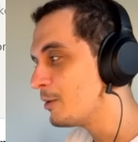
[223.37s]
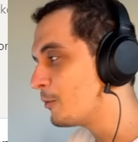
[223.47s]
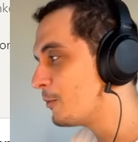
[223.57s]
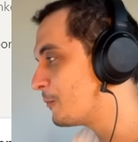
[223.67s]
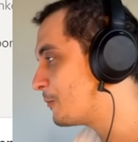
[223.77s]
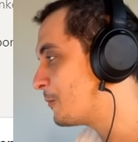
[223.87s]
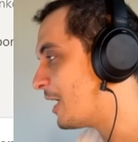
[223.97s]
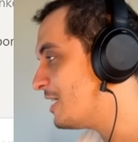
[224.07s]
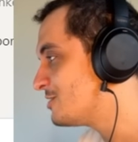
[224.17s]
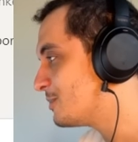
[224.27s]
um, um
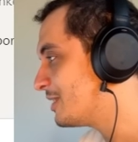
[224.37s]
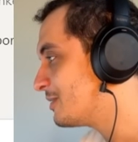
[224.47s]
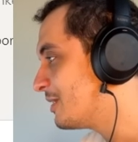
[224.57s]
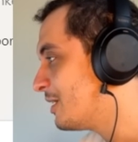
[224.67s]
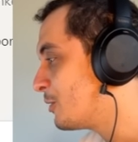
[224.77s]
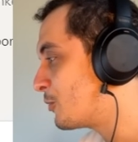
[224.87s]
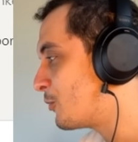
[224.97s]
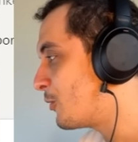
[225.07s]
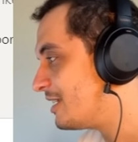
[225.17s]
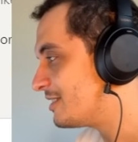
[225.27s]
range mesmo,
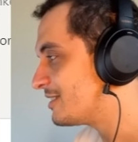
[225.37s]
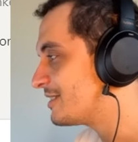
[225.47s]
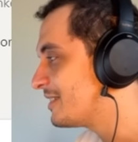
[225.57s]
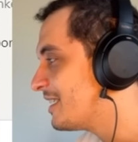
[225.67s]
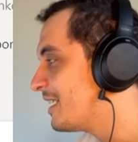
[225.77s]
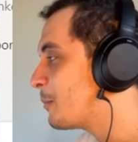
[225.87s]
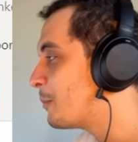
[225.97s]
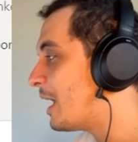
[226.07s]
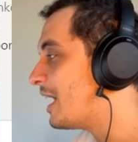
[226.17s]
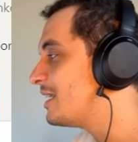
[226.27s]
um range.
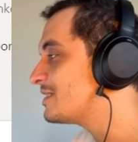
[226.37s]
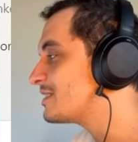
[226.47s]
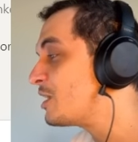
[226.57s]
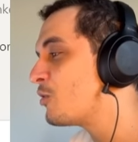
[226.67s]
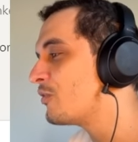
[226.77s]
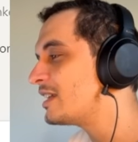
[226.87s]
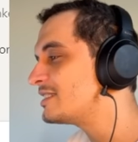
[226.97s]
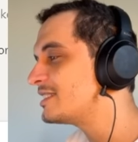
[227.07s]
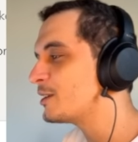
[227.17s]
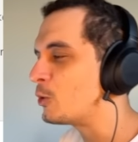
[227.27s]
Mas não vai
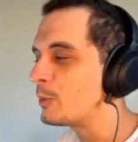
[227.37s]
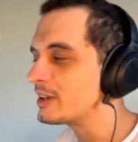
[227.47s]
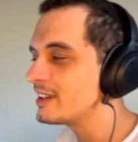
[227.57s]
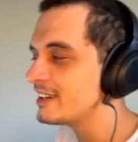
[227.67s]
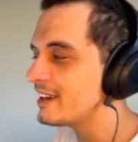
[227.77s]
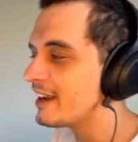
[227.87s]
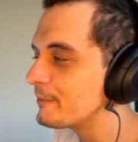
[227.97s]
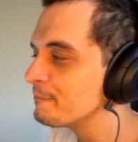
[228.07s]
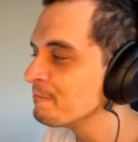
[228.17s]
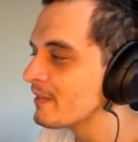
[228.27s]
ser culpa da IA.